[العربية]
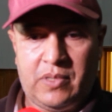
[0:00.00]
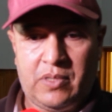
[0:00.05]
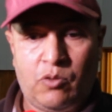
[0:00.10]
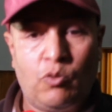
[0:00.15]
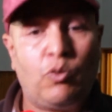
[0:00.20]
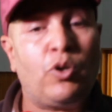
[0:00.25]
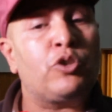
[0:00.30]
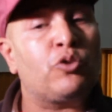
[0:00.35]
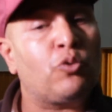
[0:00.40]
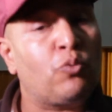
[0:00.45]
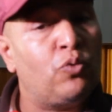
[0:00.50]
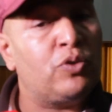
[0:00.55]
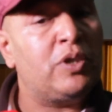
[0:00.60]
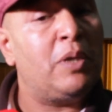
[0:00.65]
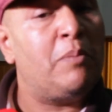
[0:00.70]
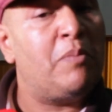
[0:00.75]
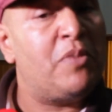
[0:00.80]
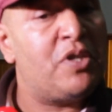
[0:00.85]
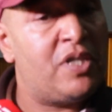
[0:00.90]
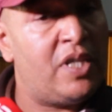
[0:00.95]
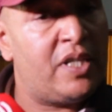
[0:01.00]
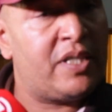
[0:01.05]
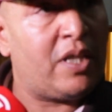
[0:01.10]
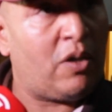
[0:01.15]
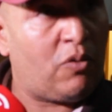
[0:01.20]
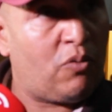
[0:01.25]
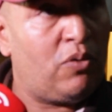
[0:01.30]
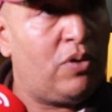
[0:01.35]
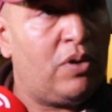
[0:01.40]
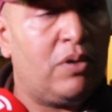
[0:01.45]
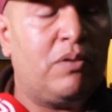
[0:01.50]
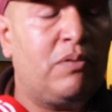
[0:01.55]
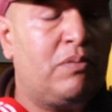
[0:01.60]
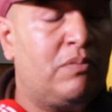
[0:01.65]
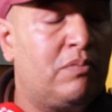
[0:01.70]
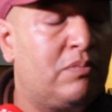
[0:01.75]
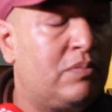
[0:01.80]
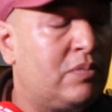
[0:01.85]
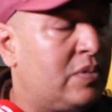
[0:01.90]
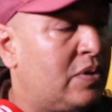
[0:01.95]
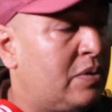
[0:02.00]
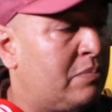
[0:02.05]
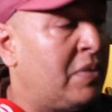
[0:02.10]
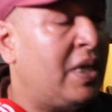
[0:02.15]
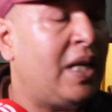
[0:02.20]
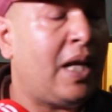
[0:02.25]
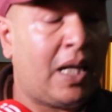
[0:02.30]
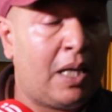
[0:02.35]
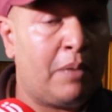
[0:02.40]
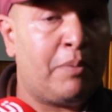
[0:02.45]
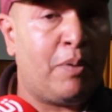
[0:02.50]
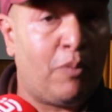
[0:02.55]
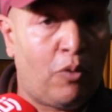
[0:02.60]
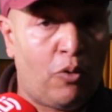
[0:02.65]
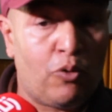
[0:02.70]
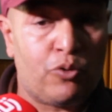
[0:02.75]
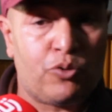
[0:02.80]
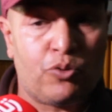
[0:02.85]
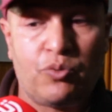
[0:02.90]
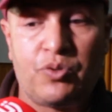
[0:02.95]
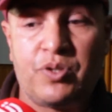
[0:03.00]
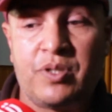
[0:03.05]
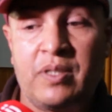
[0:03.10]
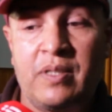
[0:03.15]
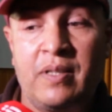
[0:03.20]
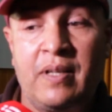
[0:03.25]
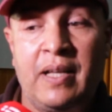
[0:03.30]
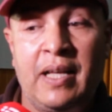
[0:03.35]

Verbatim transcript: نقدر نقول مجلس ككل من الاغلبيه بالخصوص